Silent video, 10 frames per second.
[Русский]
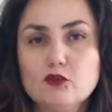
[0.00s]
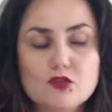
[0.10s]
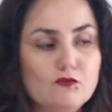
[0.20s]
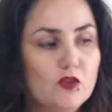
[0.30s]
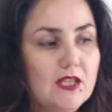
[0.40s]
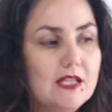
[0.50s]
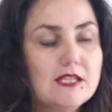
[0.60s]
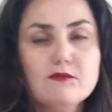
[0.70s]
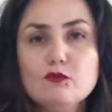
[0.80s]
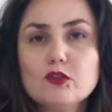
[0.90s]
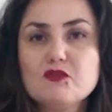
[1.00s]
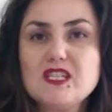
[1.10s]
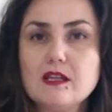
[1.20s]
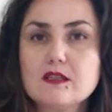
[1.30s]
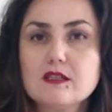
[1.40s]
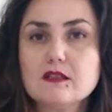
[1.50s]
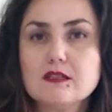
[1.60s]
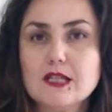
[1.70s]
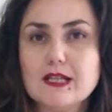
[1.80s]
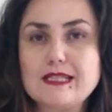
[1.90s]
то есть вот эти вот все
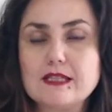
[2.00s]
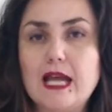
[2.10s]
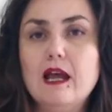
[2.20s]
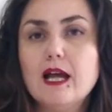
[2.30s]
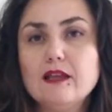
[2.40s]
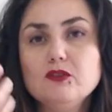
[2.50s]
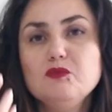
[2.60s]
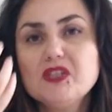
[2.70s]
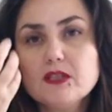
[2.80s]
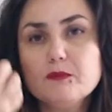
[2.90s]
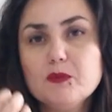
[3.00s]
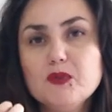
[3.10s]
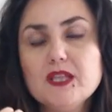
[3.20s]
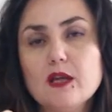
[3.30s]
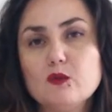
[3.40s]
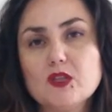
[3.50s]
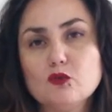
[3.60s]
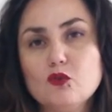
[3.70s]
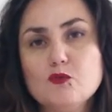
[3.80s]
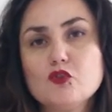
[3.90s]
ассоциации, они мне напоминают о
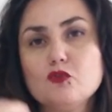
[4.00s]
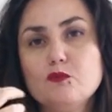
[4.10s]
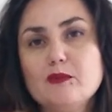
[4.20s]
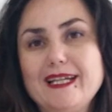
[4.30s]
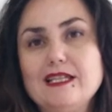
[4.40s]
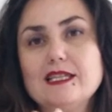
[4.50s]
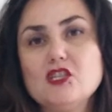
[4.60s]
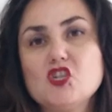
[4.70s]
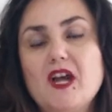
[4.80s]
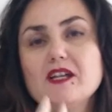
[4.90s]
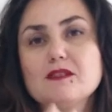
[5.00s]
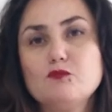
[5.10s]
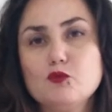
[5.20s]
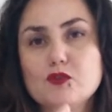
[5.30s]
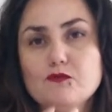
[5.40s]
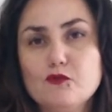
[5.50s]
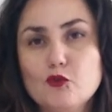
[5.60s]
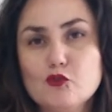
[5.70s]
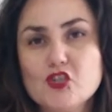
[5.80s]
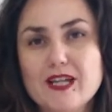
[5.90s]
том, что мы сейчас будем
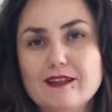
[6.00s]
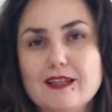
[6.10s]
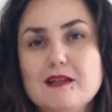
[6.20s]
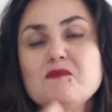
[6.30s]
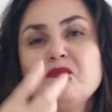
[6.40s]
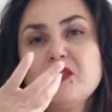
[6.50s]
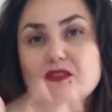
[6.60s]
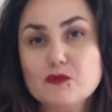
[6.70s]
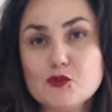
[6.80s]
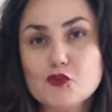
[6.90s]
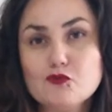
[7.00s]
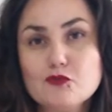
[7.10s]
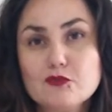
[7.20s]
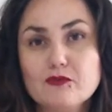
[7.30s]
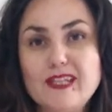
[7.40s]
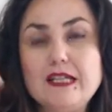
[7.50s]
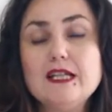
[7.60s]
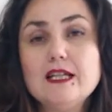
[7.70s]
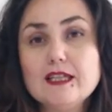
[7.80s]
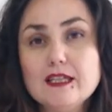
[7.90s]
включать да, свое чувствование
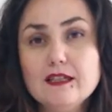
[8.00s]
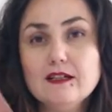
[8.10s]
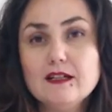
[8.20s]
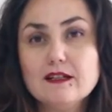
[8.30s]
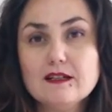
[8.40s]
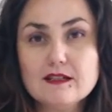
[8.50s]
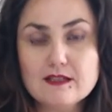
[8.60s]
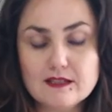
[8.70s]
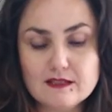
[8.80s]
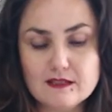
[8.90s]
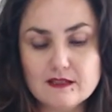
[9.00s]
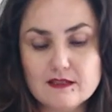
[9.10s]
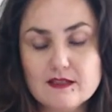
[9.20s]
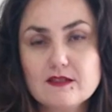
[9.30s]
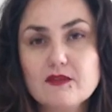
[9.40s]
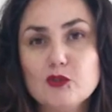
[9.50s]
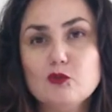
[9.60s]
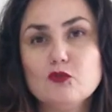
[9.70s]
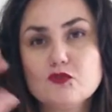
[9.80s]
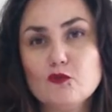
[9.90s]
и э,
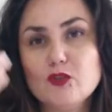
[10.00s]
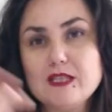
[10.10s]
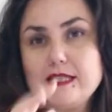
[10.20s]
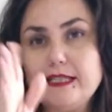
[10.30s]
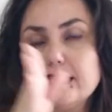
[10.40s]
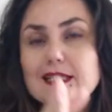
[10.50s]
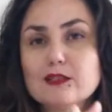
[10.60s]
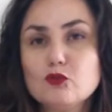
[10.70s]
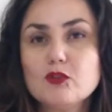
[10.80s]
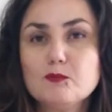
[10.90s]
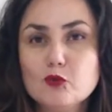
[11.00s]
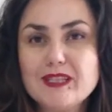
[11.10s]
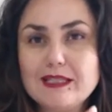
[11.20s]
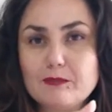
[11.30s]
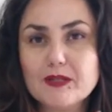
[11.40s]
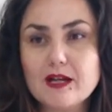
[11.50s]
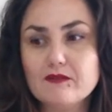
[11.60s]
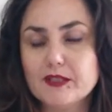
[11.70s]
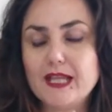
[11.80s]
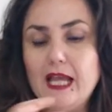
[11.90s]
свое, свой интеллект, который будет направлен.